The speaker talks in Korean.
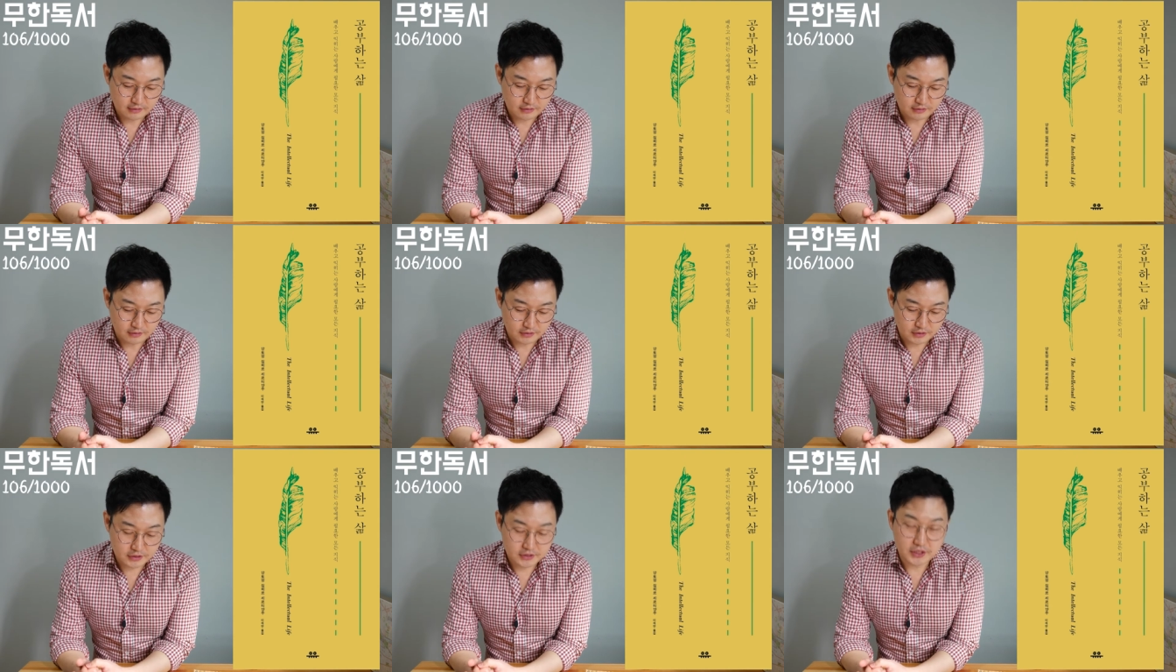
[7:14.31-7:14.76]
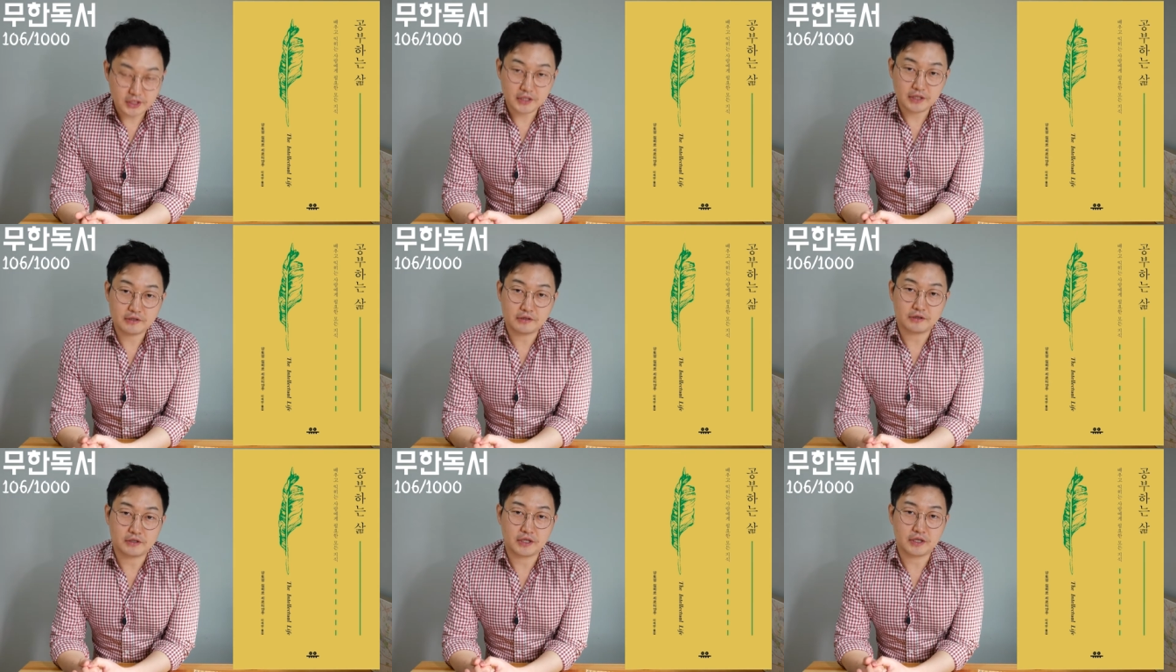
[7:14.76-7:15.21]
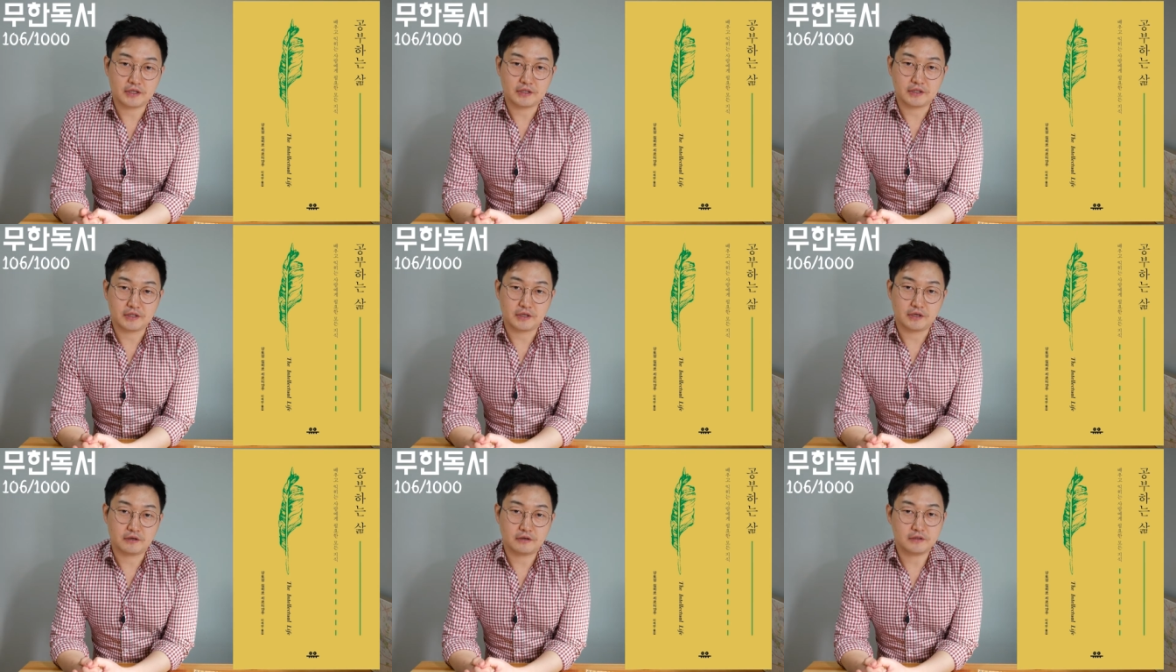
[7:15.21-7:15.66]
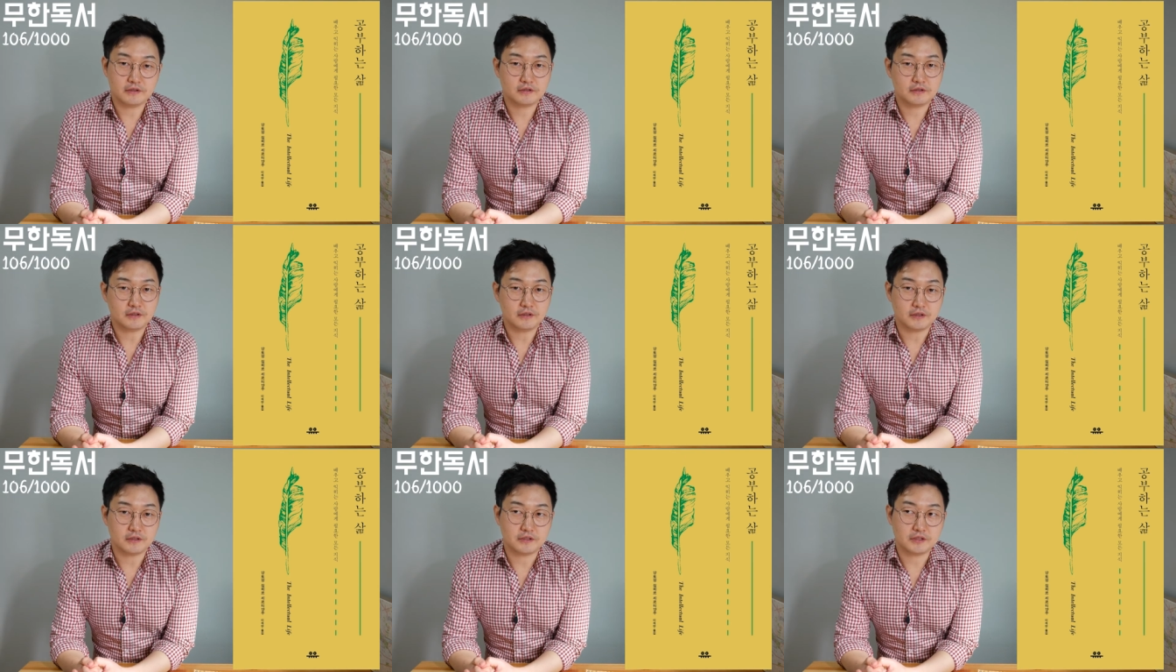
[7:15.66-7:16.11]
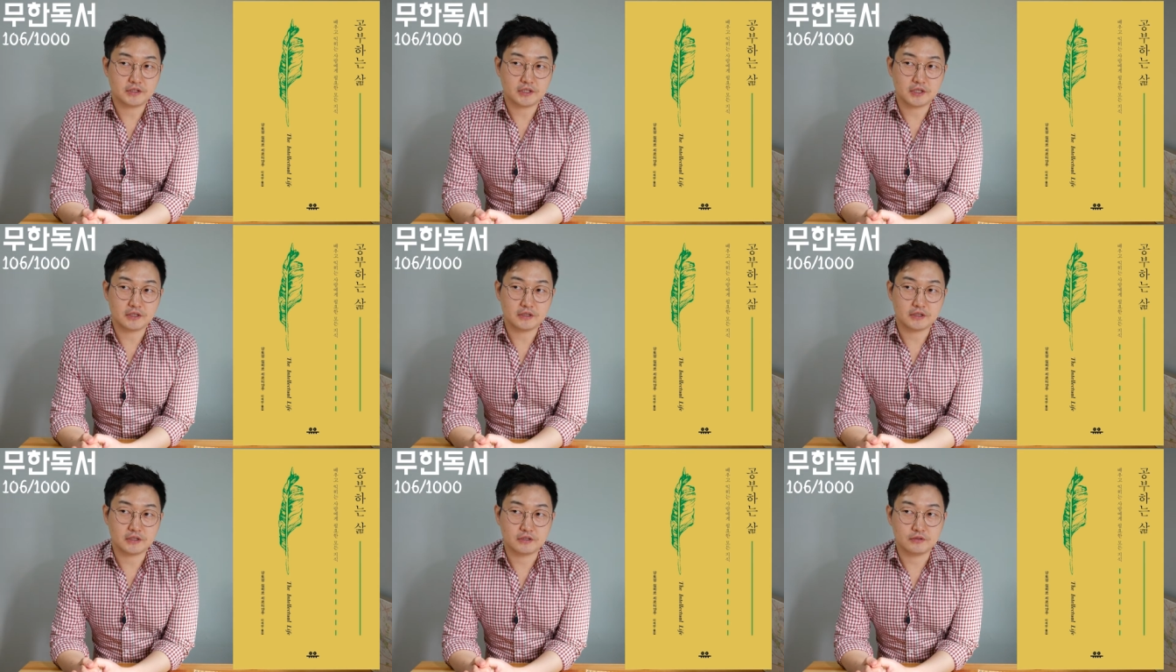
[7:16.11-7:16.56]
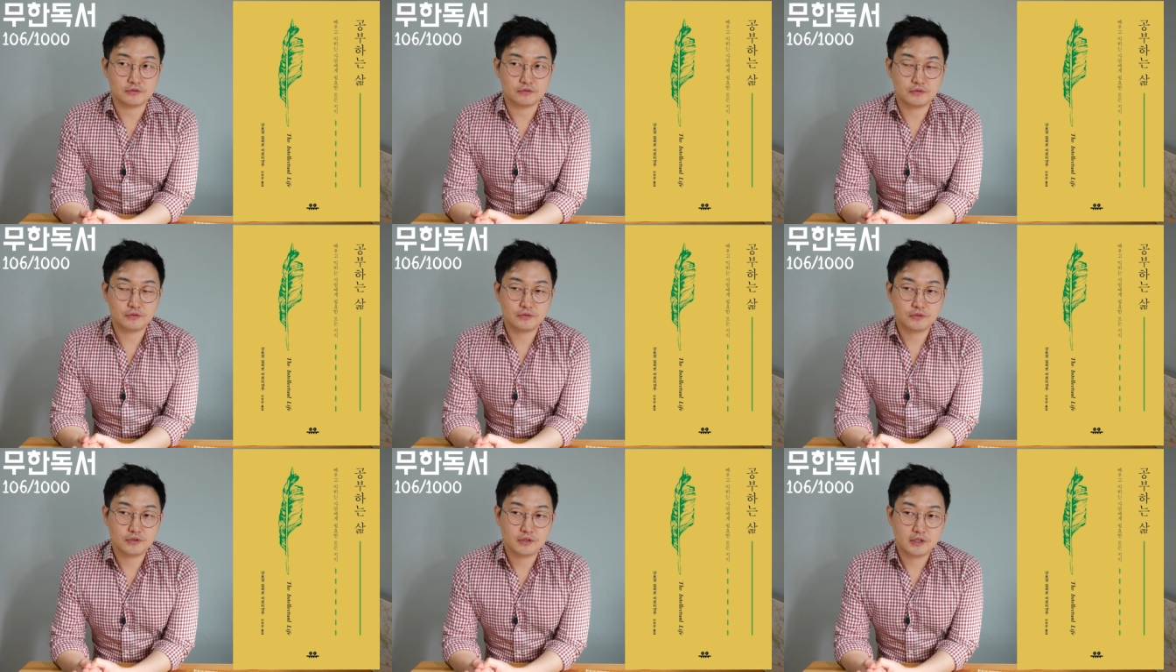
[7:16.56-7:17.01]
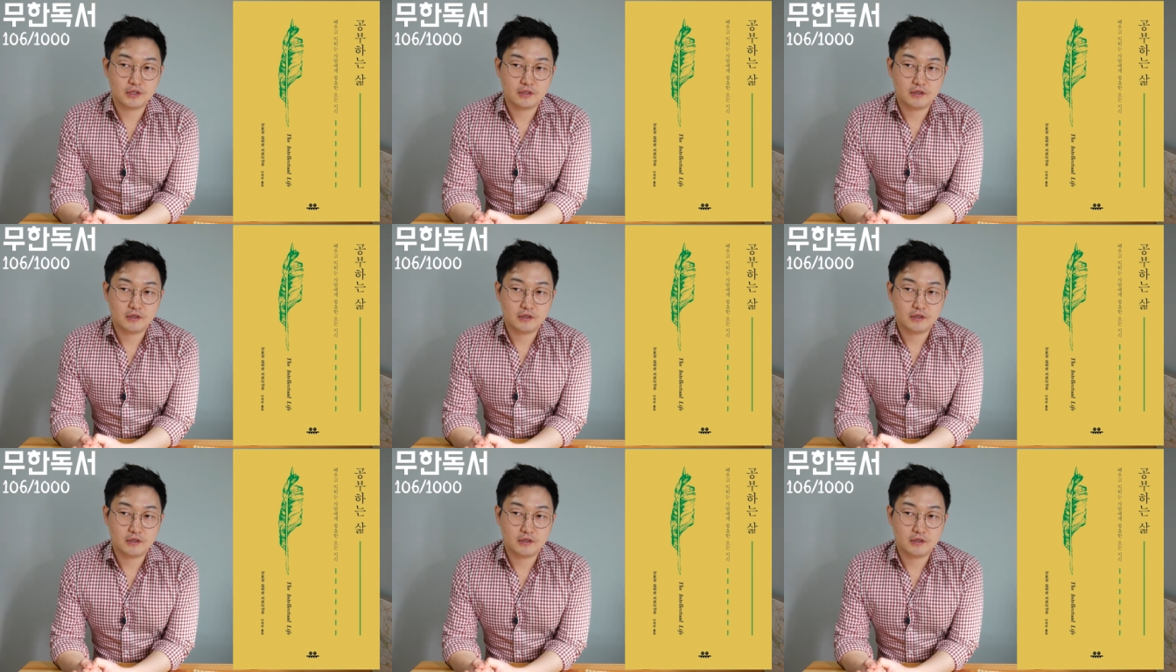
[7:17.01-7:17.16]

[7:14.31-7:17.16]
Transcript: 어, 이 책의 영향이 되게 컸어요. 이 책을 읽고